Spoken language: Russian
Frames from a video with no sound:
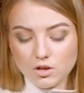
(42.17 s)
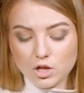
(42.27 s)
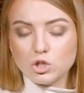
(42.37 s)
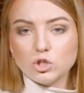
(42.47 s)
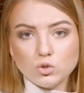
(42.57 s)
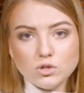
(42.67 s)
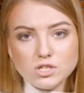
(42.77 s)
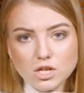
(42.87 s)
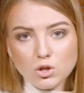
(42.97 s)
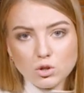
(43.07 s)
Это кто
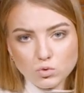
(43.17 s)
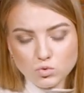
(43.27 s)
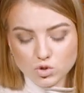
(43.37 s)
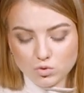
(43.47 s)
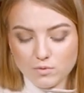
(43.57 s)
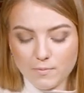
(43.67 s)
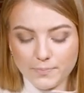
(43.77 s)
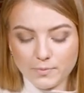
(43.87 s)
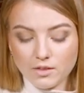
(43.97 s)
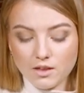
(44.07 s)
сделал лужу?»
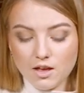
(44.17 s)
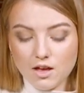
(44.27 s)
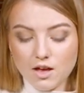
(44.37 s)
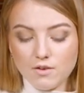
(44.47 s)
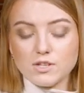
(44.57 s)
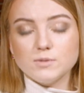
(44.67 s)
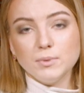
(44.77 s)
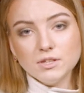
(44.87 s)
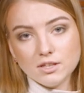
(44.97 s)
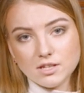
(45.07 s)

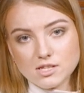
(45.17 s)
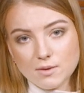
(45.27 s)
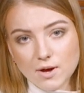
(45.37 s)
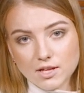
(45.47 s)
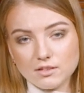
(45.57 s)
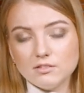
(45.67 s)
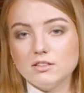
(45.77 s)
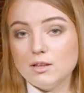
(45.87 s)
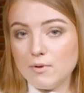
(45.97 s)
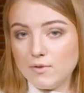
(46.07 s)
Воспитанные собаки,
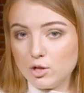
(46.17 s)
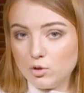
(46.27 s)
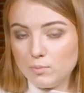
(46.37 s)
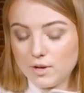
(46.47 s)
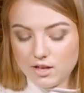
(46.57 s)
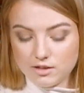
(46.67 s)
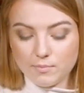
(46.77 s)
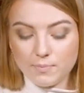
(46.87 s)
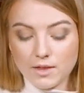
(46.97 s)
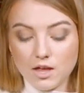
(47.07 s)
добавлял он при
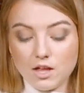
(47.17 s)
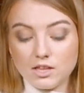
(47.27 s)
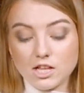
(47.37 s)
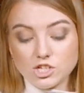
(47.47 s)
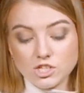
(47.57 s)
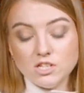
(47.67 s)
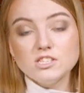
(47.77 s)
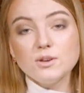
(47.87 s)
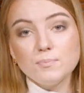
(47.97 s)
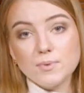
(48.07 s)
этом, должны
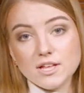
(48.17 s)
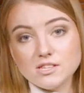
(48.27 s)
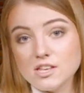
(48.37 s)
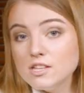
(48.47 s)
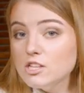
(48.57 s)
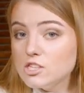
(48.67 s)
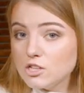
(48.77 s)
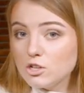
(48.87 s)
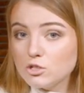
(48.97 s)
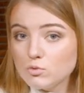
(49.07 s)
терпеть и не
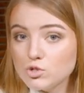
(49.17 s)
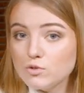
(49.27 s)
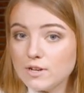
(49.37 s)
делать луж в